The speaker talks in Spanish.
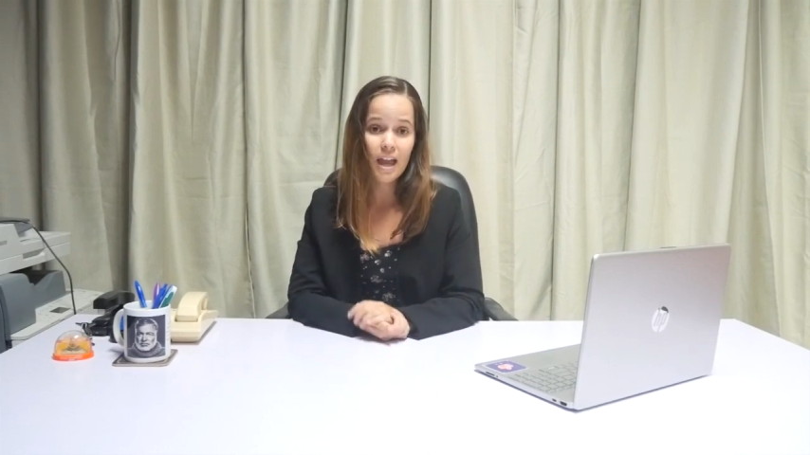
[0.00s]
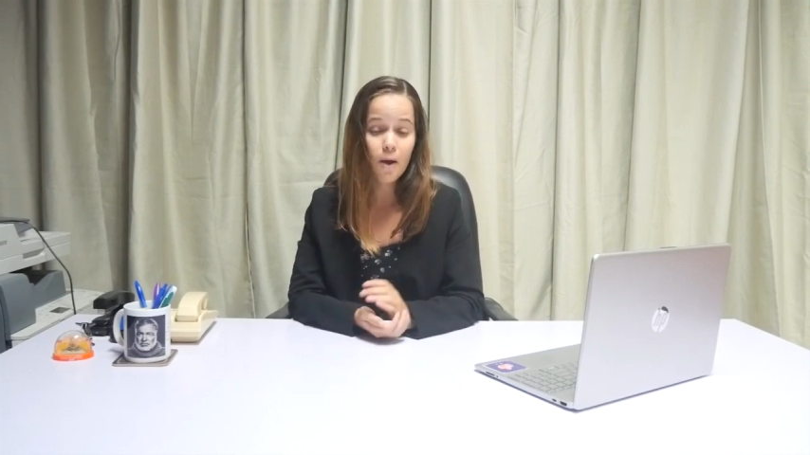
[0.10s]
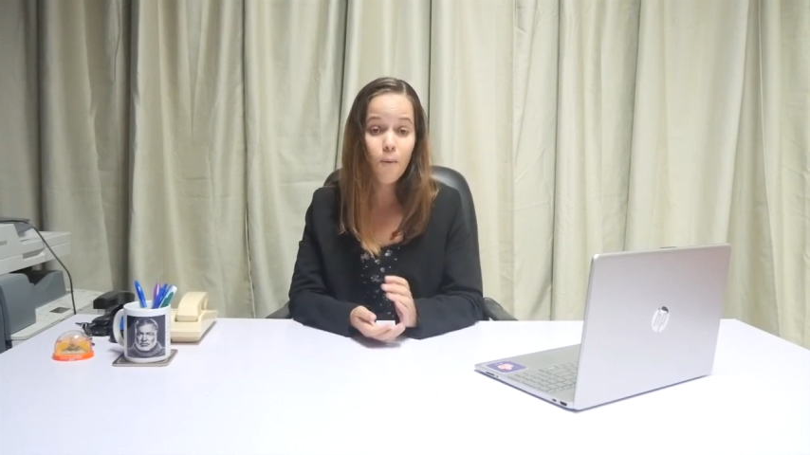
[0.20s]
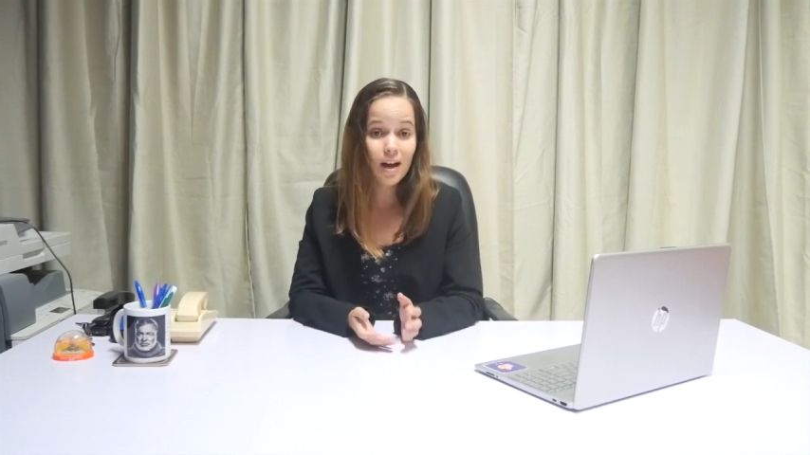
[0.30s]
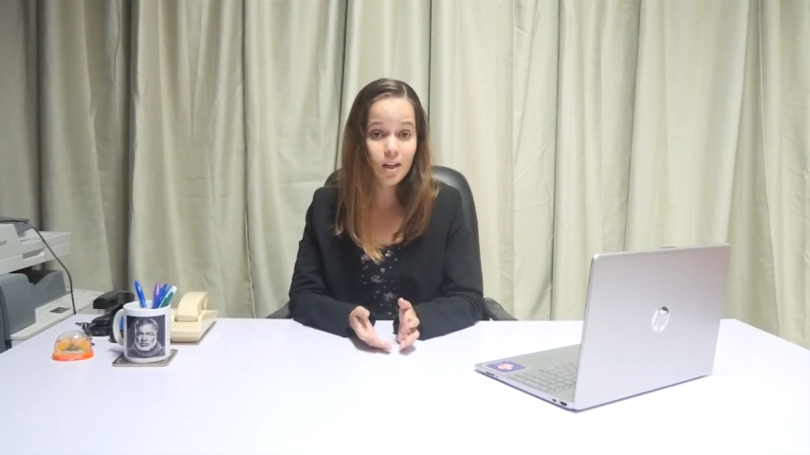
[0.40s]

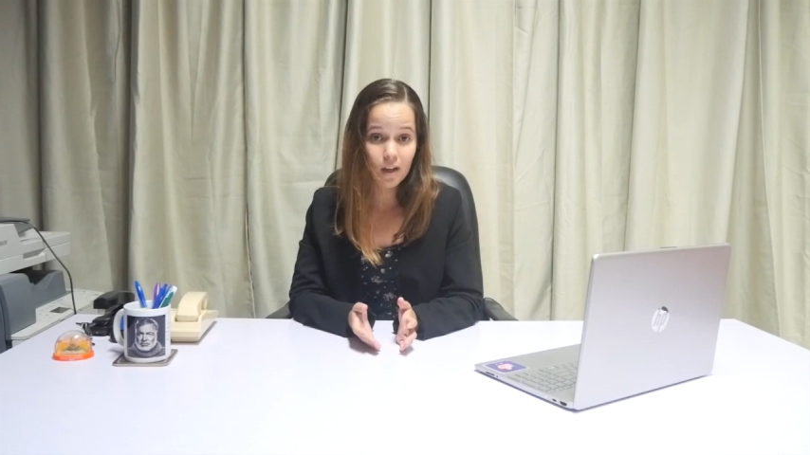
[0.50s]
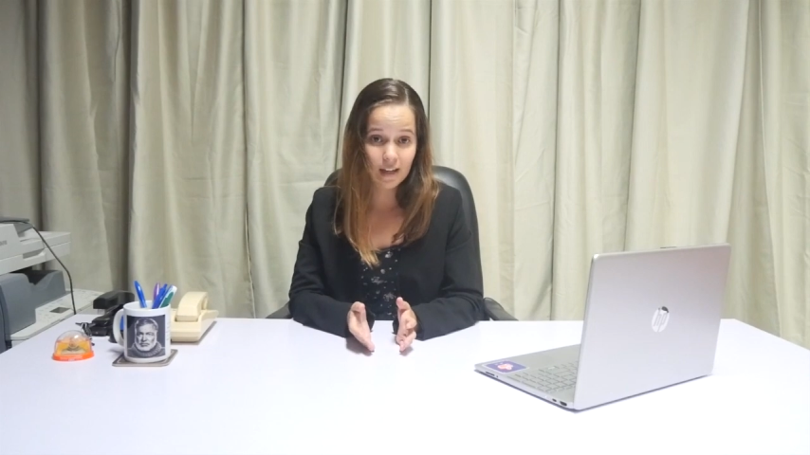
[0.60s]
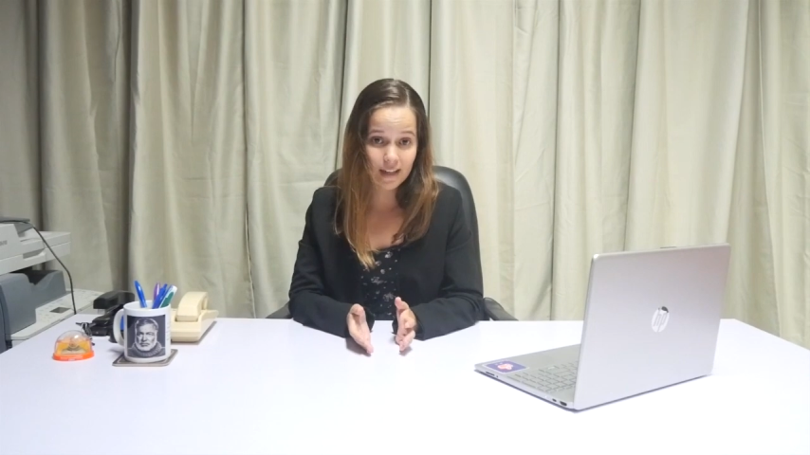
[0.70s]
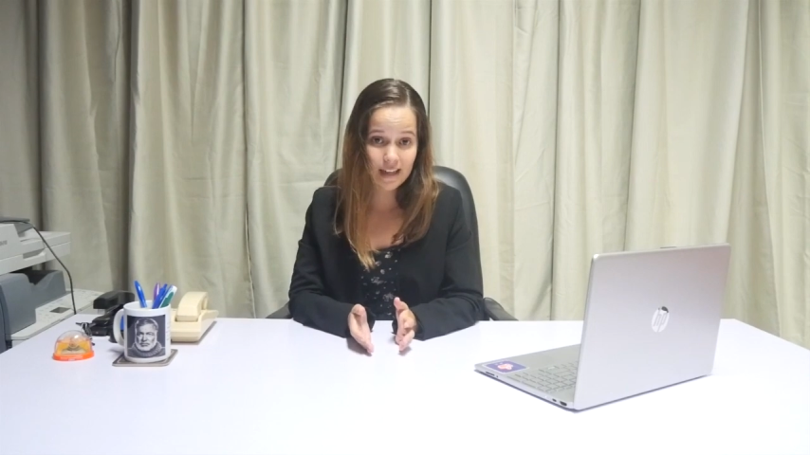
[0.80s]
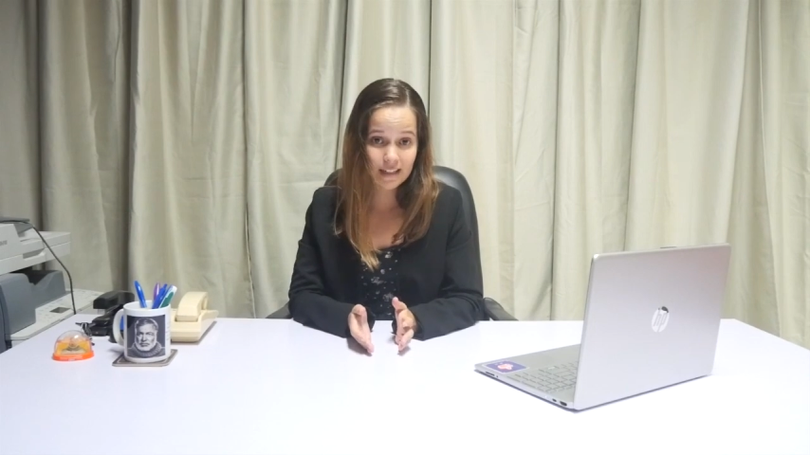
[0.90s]
Es válido
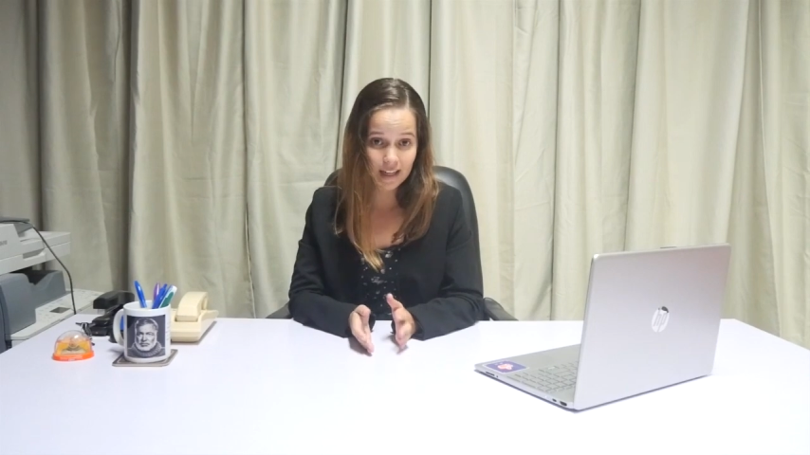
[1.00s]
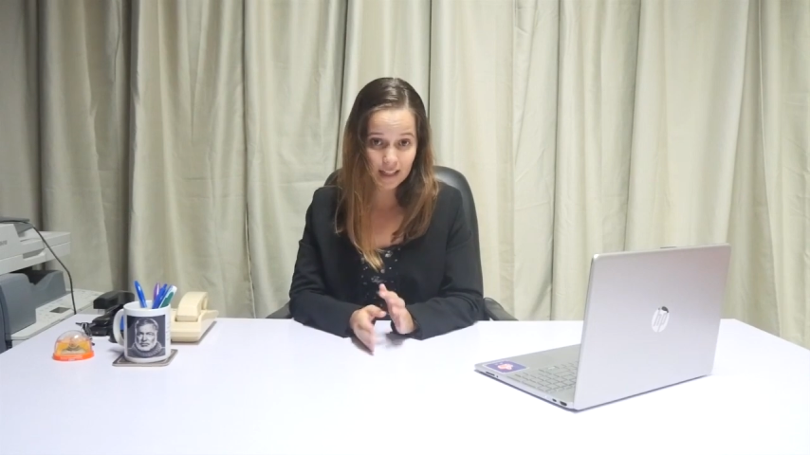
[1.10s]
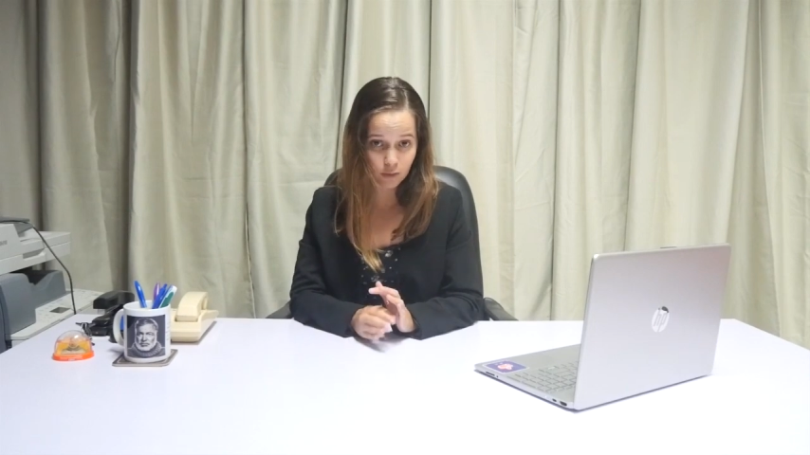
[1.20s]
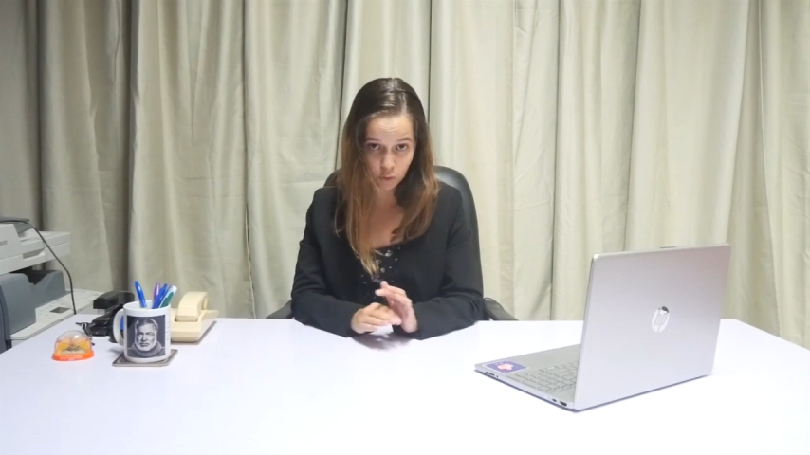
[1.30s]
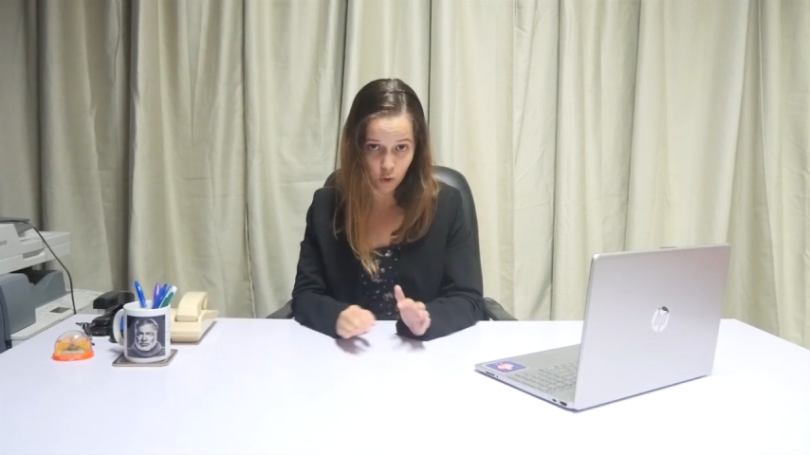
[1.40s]
aclarar
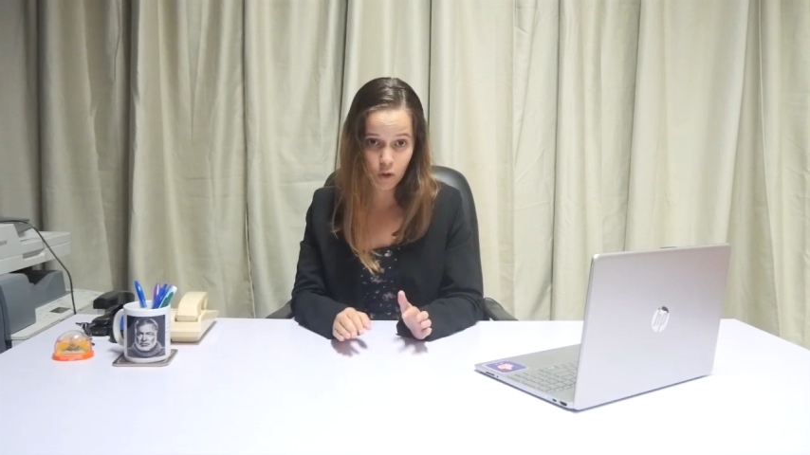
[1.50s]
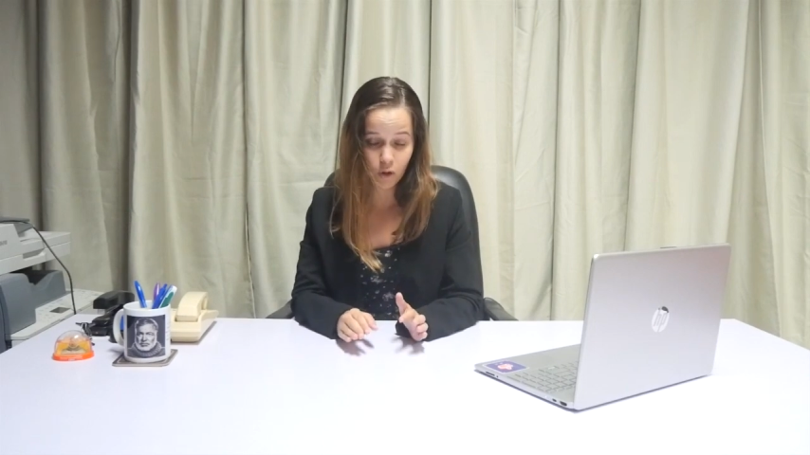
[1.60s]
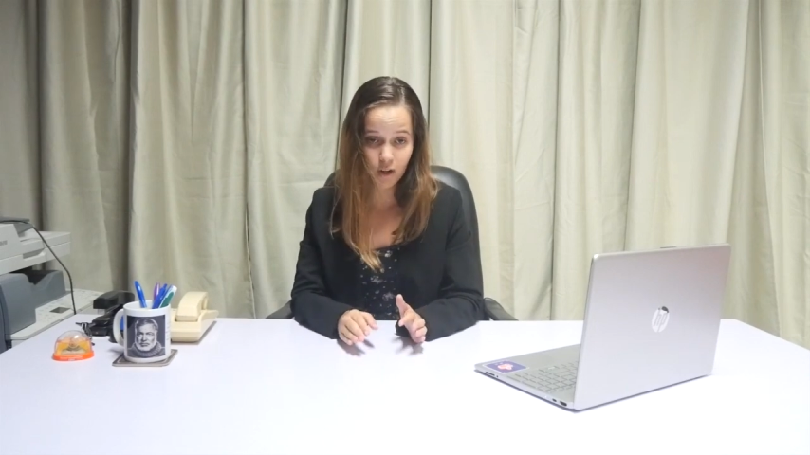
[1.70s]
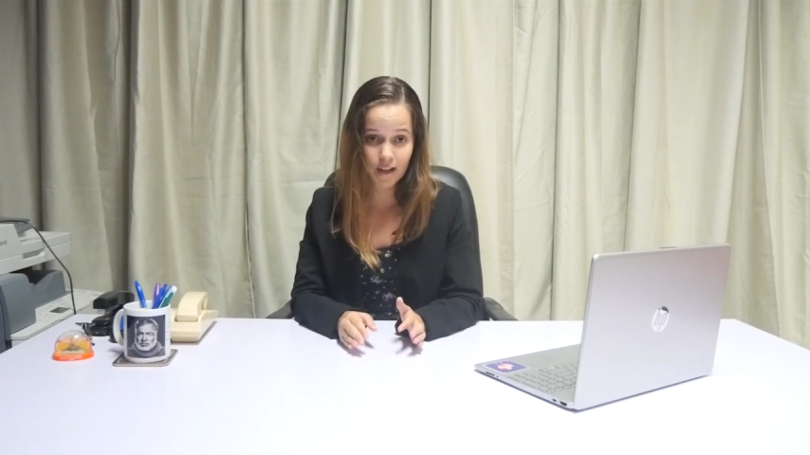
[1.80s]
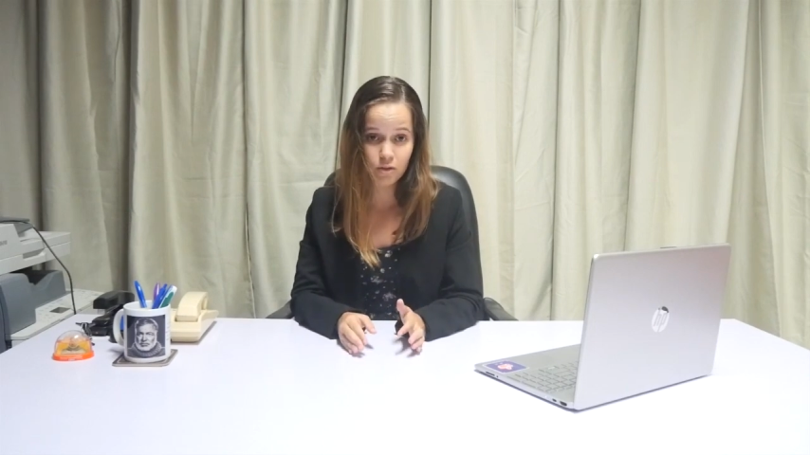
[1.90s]
que en todos
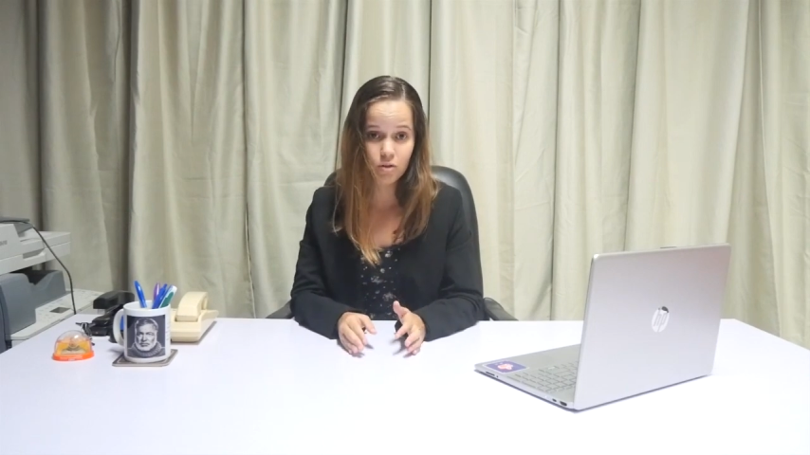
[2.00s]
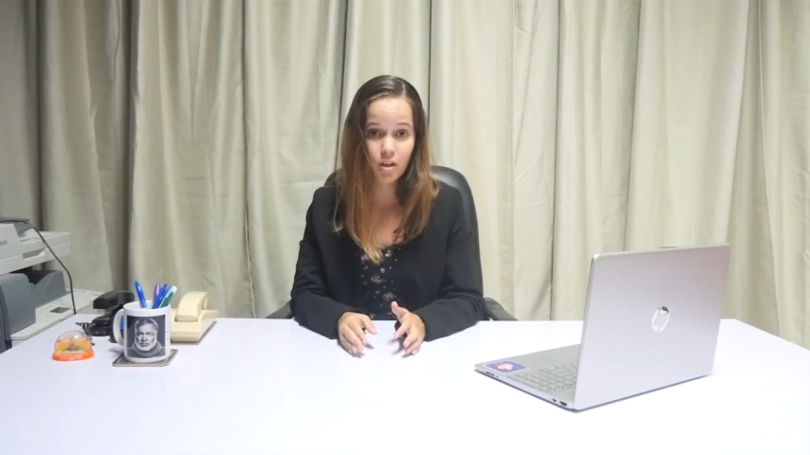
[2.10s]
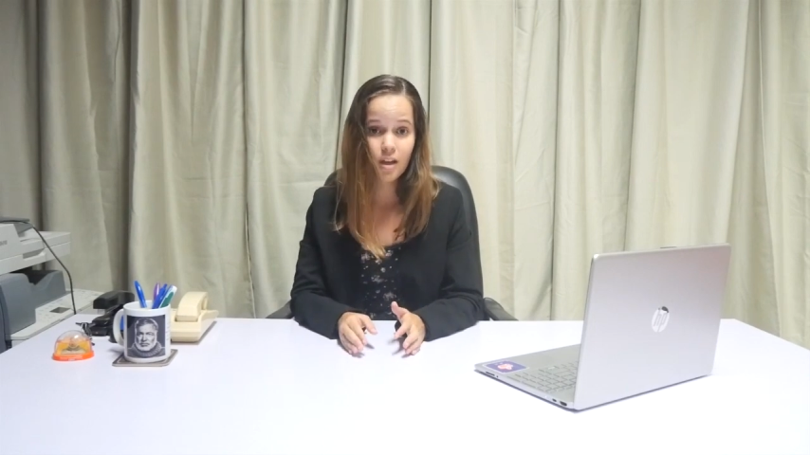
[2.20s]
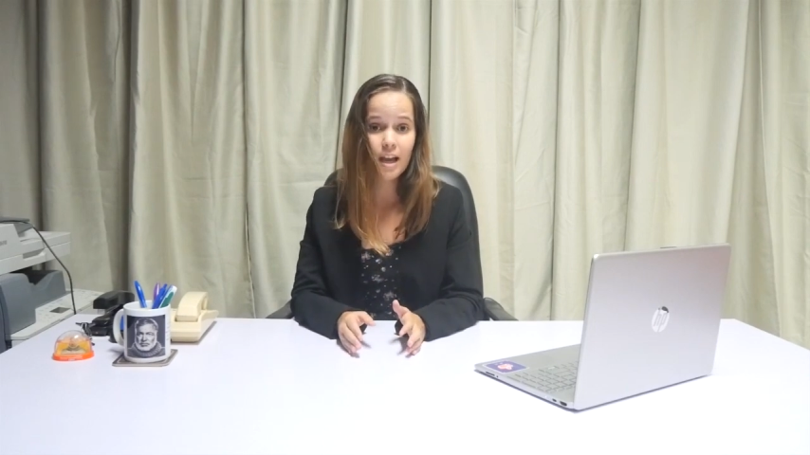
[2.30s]
los casos